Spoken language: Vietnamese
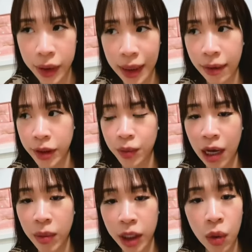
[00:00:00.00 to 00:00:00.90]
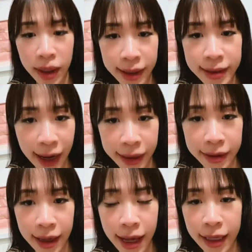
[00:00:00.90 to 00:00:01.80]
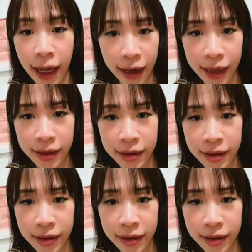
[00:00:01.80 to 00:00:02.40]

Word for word: nên tao và chồng tao mới kết luận là như này thằng này